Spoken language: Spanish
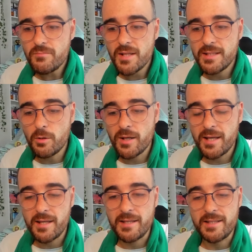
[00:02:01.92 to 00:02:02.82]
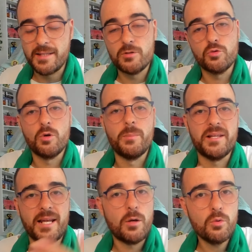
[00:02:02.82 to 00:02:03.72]
y, lo que, y, su
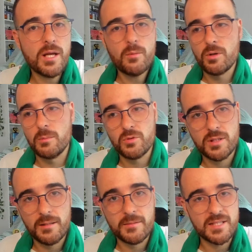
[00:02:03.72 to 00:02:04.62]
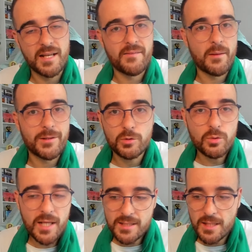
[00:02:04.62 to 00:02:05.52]
compañera Luna, bueno, pues, eh, salen de
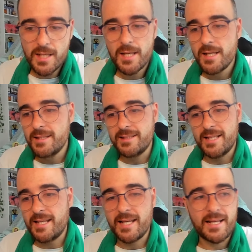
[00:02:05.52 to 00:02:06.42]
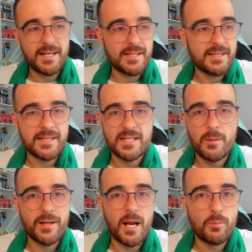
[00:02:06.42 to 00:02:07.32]
aventuras, tienen que,
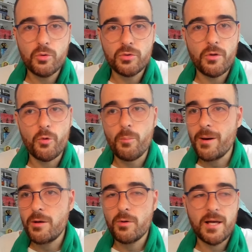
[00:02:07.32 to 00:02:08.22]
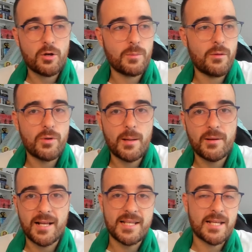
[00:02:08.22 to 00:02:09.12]
salvar al mundo de un malo que, ha robado
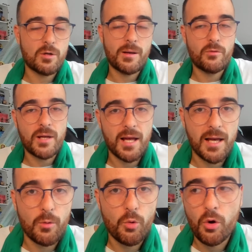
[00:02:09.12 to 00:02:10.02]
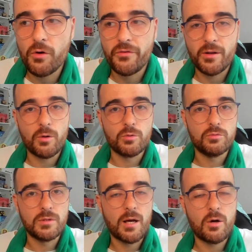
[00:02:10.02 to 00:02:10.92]
una, que les ha robado un cofre con
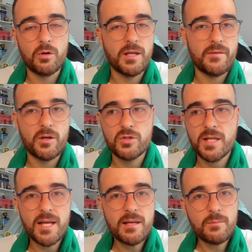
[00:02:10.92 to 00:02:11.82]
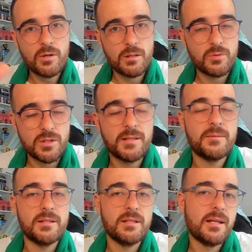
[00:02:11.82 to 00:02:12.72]
una joya de no sé qué. Bueno, pues eh,
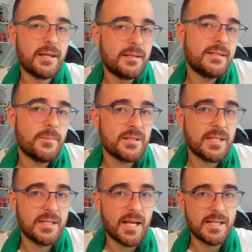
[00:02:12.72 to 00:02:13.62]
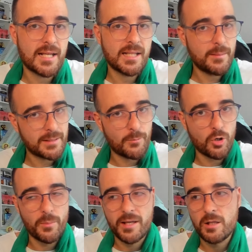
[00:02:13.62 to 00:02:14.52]
eh temas de, la narrativa
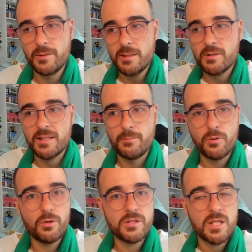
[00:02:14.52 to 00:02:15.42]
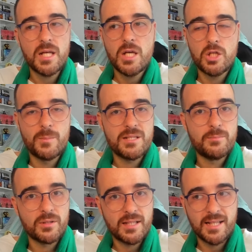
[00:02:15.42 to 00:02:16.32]
tampoco me quiero meter porque tampoco es lo más
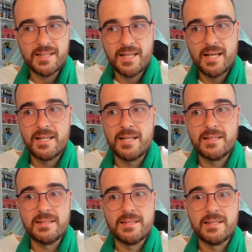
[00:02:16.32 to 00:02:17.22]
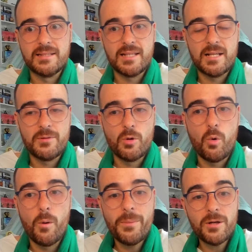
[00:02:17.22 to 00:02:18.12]
importante que tenga el,
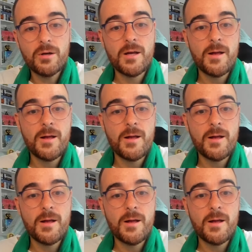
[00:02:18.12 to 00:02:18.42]
videojuego, pero